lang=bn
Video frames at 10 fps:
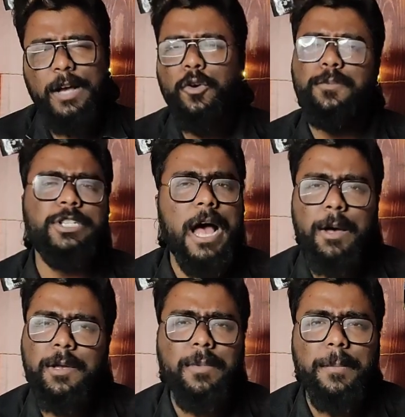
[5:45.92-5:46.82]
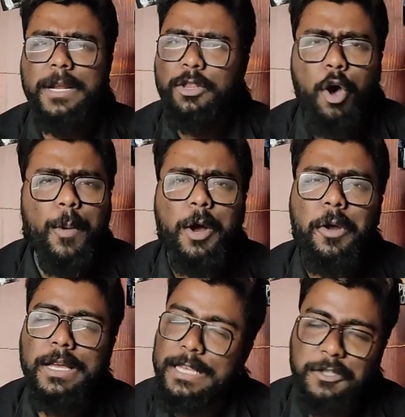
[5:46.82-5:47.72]
এটা খুব স্বাভাবিক ব্যাপার তো অবাক
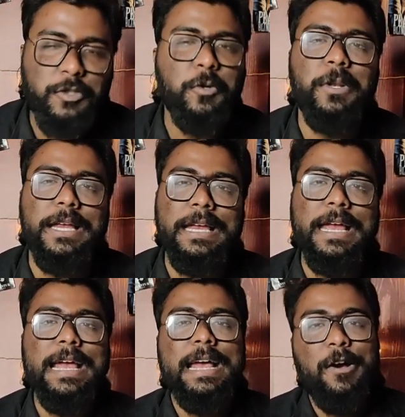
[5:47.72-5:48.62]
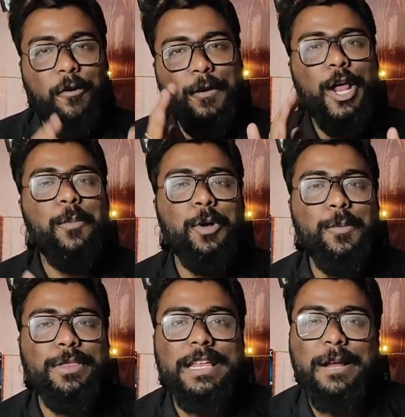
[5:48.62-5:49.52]
হওয়ার কিচ্ছু নেই ওভারঅল
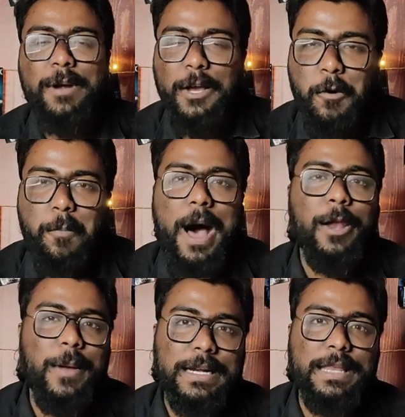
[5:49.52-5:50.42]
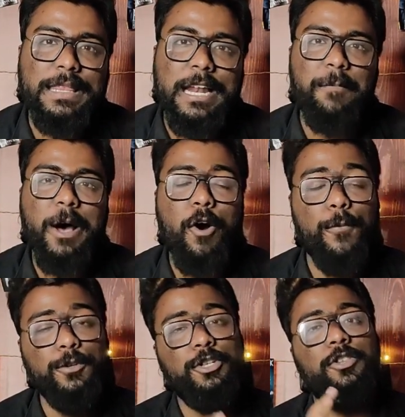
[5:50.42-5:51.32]
বলবো সিনেমাটা খুব ভালো একটা সিনেমা
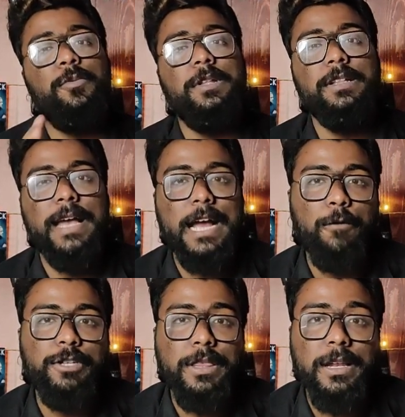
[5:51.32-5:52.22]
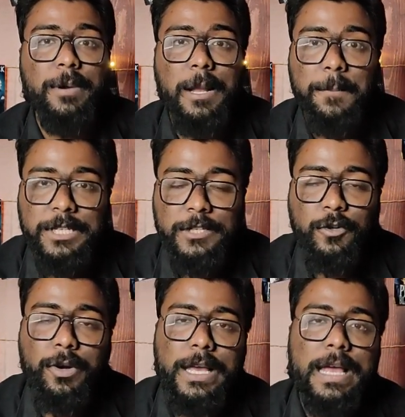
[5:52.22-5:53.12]
অবশ্যই তোমাদের দেখা উচিত সিনেমাটা বিশেষ
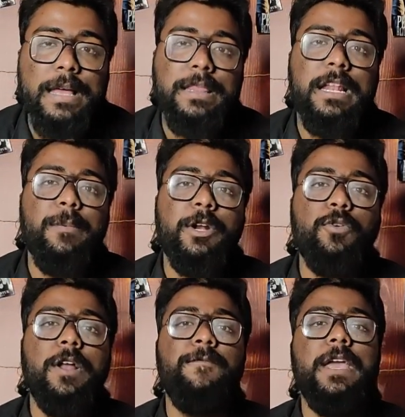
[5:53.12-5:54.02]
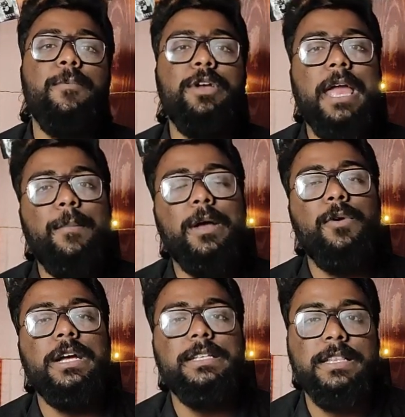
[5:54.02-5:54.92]
করে সিনেমাটোগ্রাফি এবং ক্যামেরা
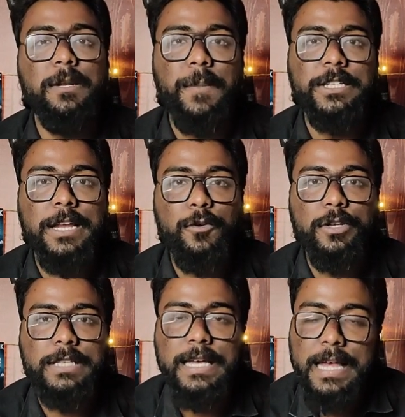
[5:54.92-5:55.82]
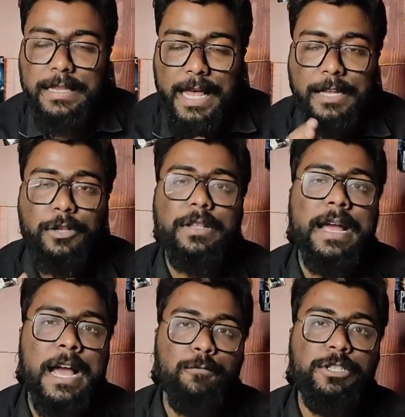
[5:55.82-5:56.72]
ওয়ার্কে যাদের প্যাশন রয়েছে তাদের তো
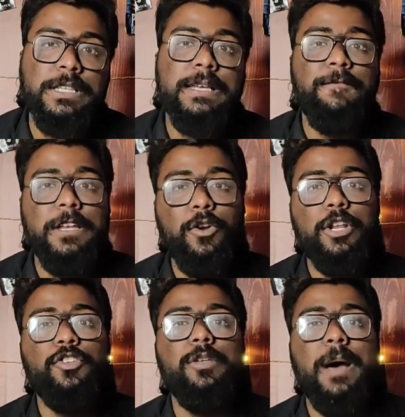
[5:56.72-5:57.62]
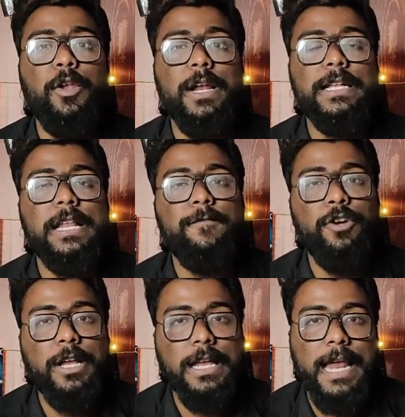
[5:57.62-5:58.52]
দেখা উচিতই ভিডিওটা যদি ভালো লাগে তাহলে
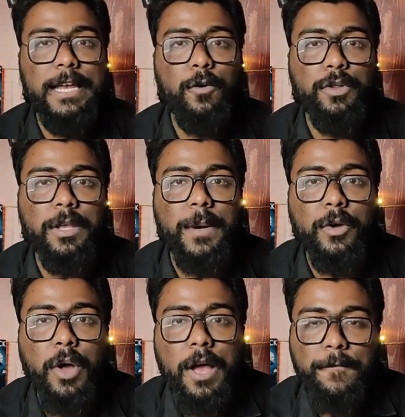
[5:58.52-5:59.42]
ভিডিওটাকে লাইক করতে পারো